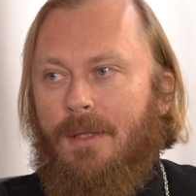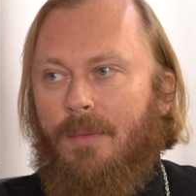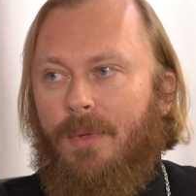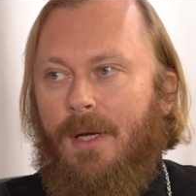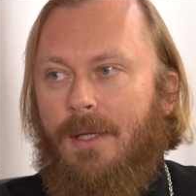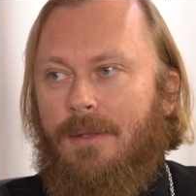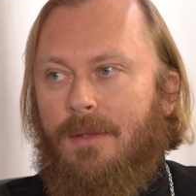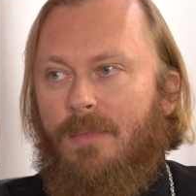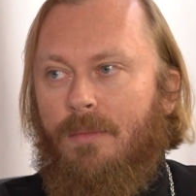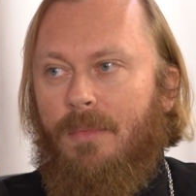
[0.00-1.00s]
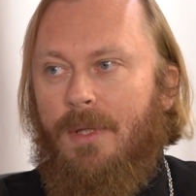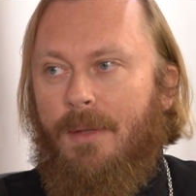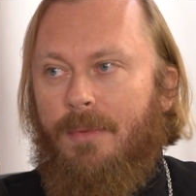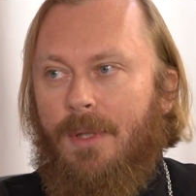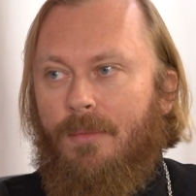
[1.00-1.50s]
не проходило мимо меня.
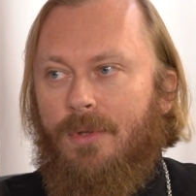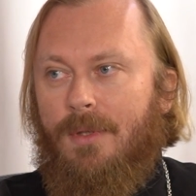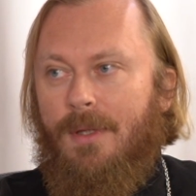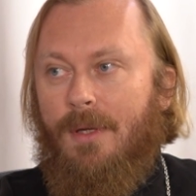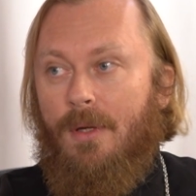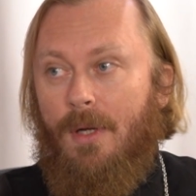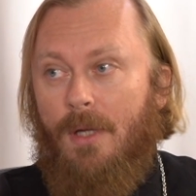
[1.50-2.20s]
В Москве что, детство.